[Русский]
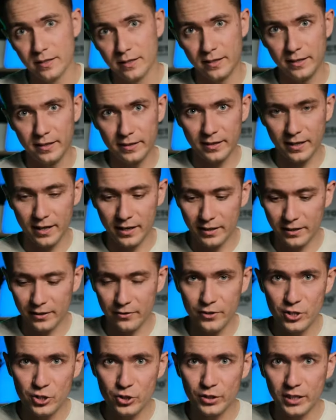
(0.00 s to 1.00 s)
Итак,
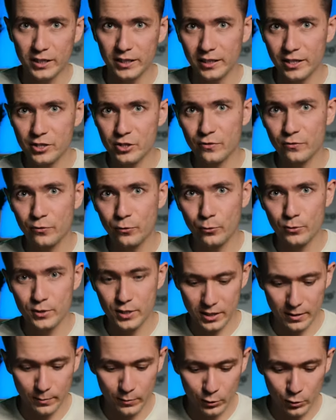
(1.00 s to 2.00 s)
вишенка на нашем
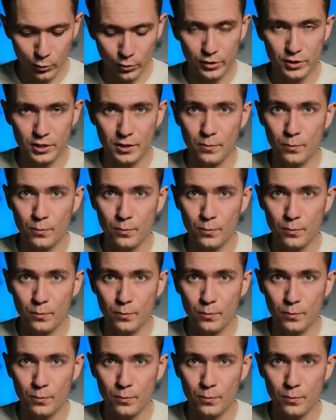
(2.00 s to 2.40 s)
вкусном торте